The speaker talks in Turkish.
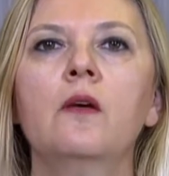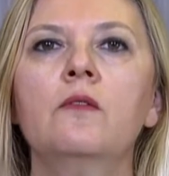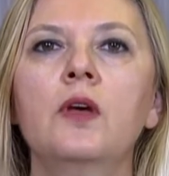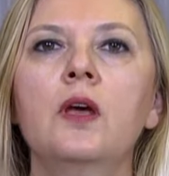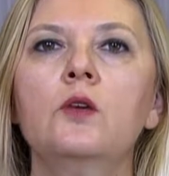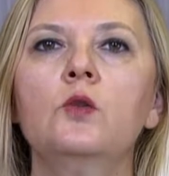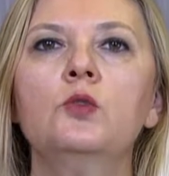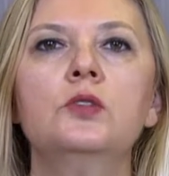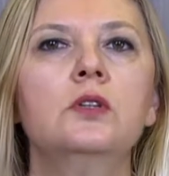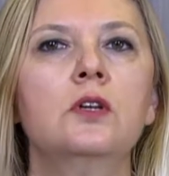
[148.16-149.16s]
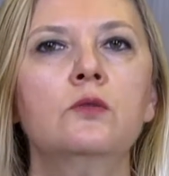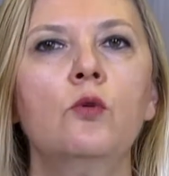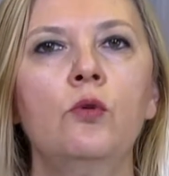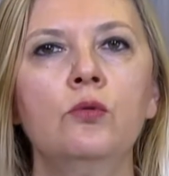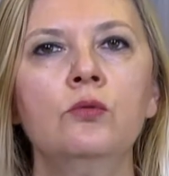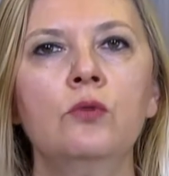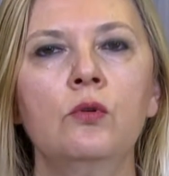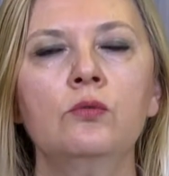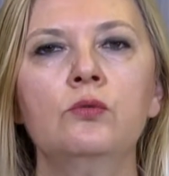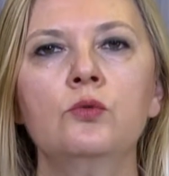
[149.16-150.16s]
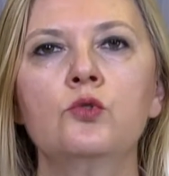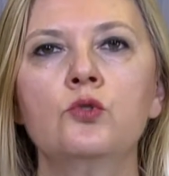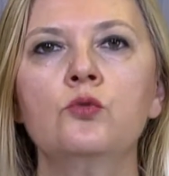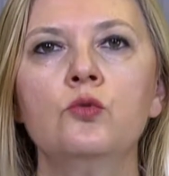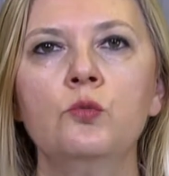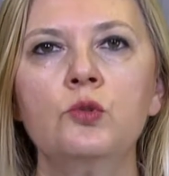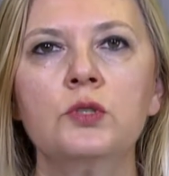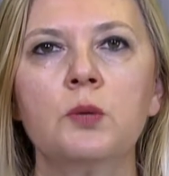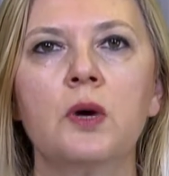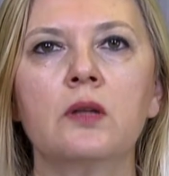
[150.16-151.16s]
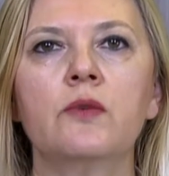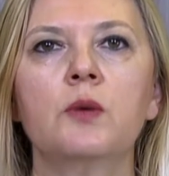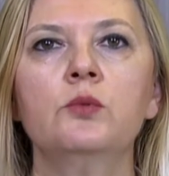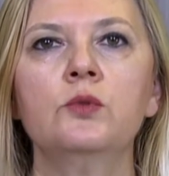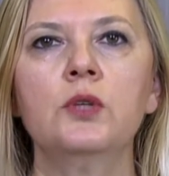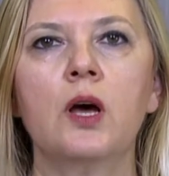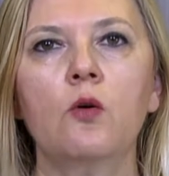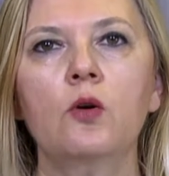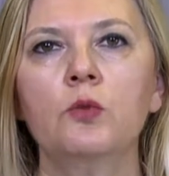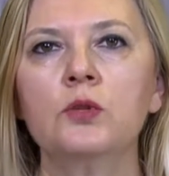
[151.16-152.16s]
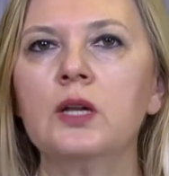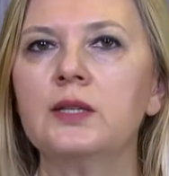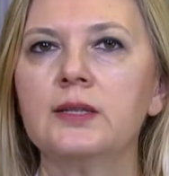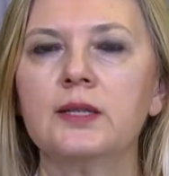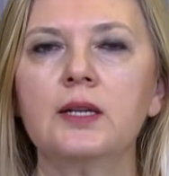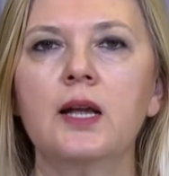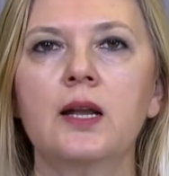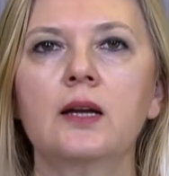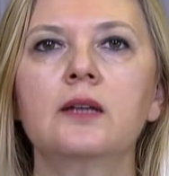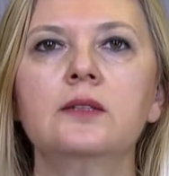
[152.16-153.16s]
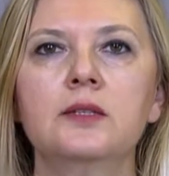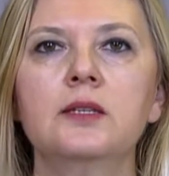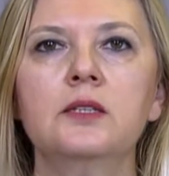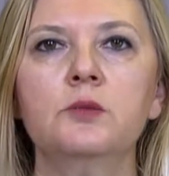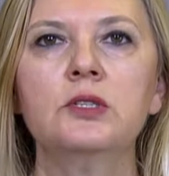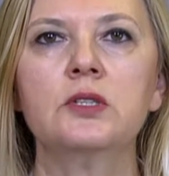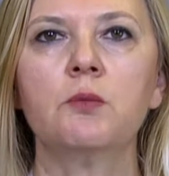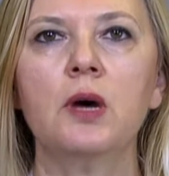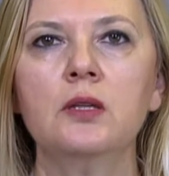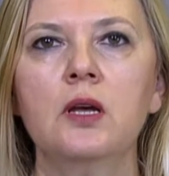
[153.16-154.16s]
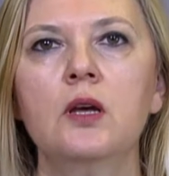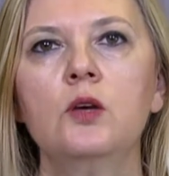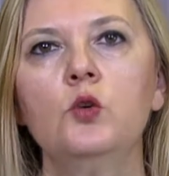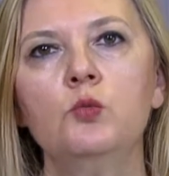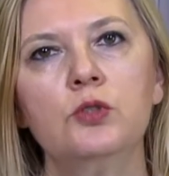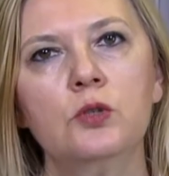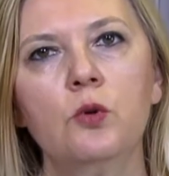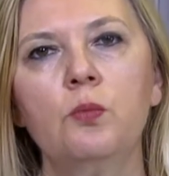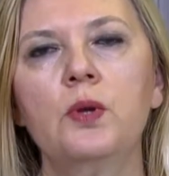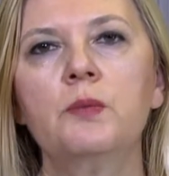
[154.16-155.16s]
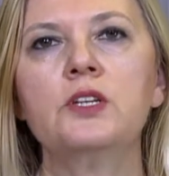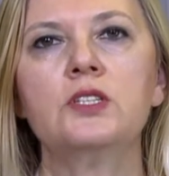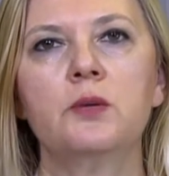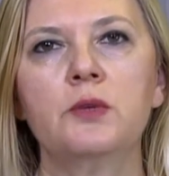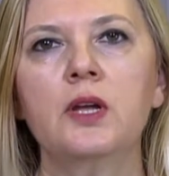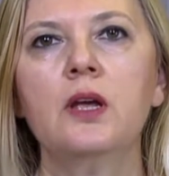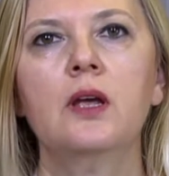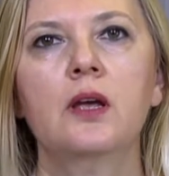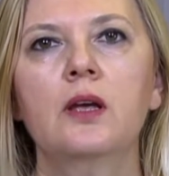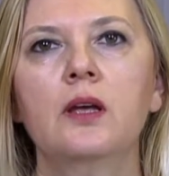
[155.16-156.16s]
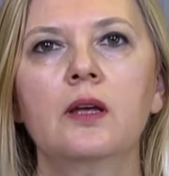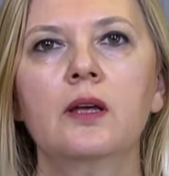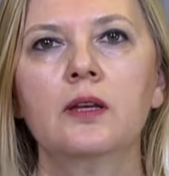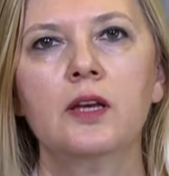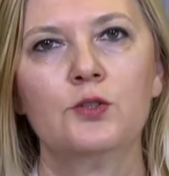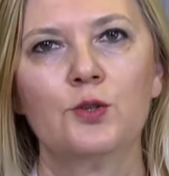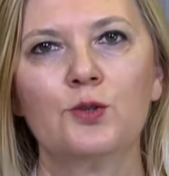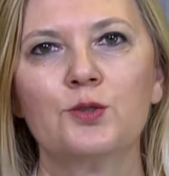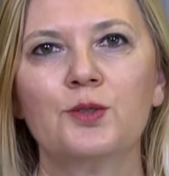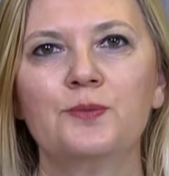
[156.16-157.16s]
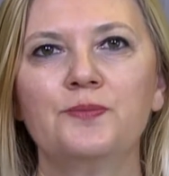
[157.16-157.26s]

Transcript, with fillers: ve yumurtaların olgun olduğunu düşündüğümüz zaman ve bunu da hormonal tetkiklerle kanıtladığımız zaman yumurta toplama işlemine e, geçiyoruz.